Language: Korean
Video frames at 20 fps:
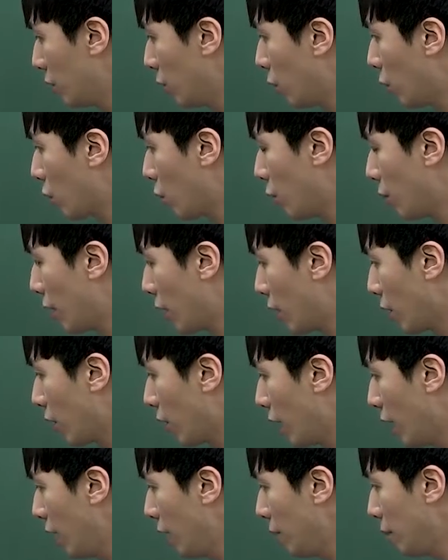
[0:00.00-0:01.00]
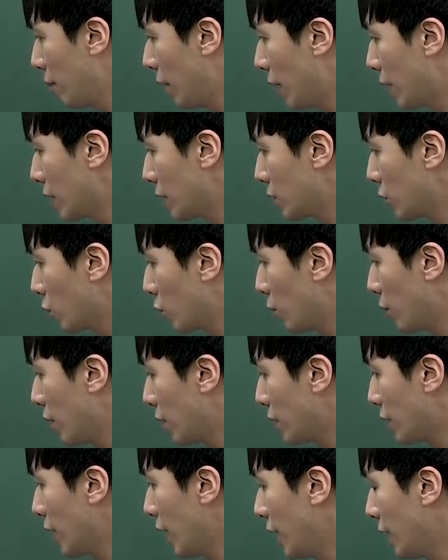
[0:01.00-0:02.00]
5,0과 마이너스
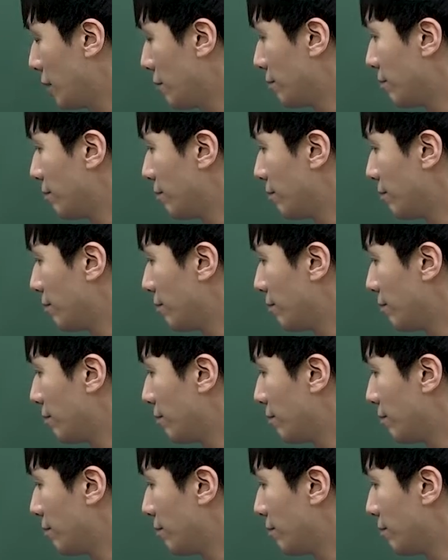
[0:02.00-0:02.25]
5,0이다.